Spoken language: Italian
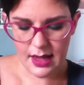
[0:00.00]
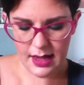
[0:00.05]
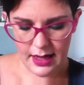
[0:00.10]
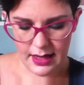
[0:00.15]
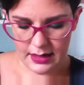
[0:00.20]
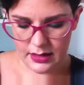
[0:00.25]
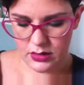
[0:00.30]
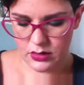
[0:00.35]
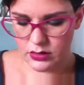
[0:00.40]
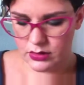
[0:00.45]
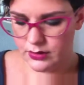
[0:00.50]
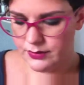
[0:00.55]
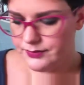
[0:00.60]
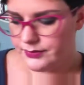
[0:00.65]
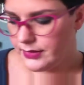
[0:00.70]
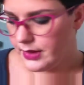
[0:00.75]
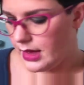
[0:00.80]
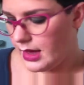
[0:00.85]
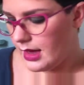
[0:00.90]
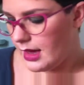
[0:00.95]
ecco
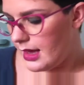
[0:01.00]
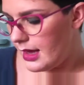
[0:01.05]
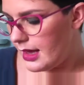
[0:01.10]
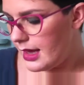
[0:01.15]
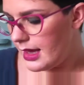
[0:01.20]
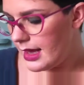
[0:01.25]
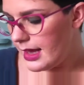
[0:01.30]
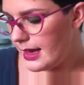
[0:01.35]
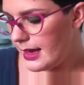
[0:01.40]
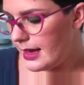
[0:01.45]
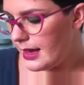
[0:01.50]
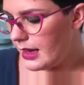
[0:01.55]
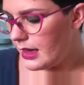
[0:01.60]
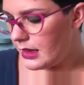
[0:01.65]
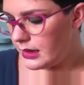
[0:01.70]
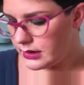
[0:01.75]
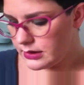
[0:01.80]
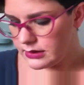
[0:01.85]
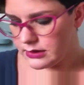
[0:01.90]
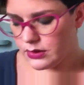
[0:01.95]

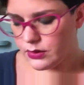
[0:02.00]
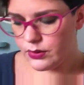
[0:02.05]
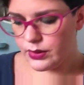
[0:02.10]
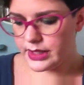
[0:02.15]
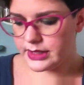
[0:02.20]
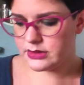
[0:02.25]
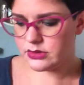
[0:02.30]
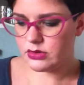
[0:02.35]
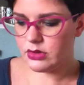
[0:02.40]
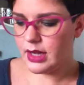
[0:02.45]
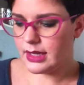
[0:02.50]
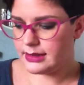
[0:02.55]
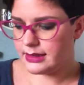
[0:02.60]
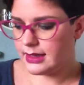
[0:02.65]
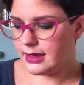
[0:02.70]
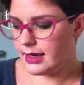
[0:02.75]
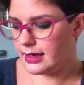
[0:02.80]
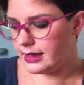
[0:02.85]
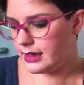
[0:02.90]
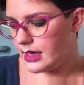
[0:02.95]
e questo è
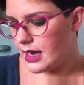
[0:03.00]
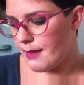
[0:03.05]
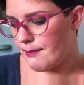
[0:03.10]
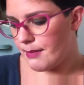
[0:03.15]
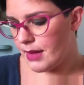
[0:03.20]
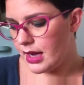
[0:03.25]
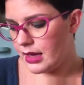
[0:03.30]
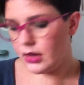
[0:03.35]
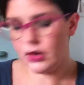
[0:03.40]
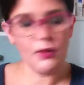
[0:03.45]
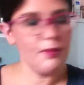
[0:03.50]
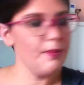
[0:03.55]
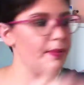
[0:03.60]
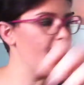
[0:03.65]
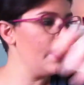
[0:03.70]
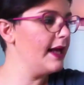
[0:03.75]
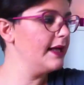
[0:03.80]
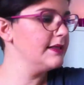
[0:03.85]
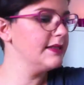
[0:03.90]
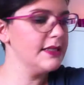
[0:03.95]
della linea Mango
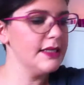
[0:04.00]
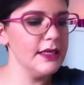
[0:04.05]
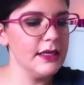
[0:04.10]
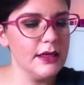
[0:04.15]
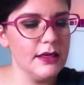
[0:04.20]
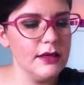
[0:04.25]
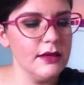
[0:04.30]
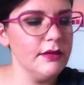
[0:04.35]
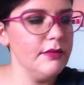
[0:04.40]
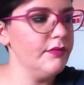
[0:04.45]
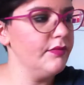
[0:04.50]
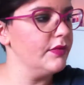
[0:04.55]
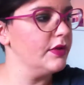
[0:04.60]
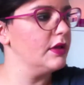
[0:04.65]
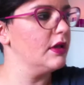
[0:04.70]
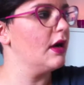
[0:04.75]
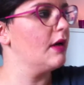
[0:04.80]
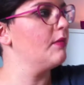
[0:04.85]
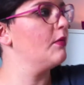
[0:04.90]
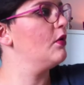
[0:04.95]
Basic
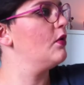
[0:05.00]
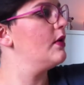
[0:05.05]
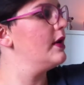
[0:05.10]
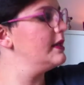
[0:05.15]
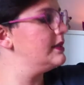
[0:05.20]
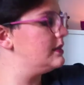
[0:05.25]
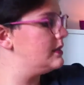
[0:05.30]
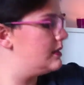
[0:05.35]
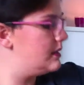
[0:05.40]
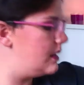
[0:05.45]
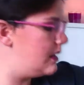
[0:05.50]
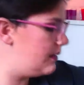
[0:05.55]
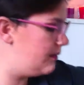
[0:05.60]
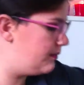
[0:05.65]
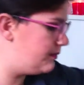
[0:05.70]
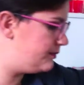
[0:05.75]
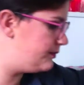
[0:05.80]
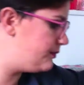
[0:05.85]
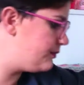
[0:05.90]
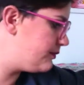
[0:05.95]
vediamo questi
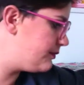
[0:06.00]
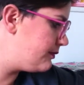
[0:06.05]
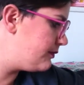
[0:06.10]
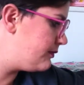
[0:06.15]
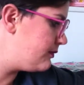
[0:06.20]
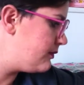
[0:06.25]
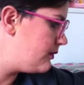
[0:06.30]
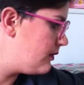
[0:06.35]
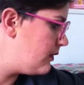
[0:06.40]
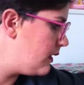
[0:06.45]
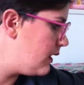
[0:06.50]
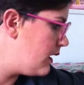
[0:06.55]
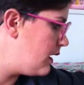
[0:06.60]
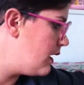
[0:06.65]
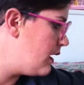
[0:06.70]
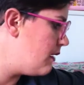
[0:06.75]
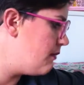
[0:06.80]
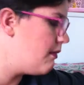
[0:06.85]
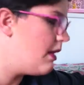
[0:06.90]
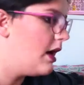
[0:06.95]

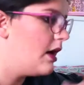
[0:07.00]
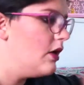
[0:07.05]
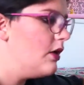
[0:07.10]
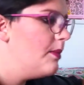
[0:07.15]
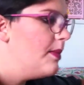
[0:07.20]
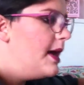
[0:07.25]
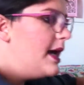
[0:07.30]
Mango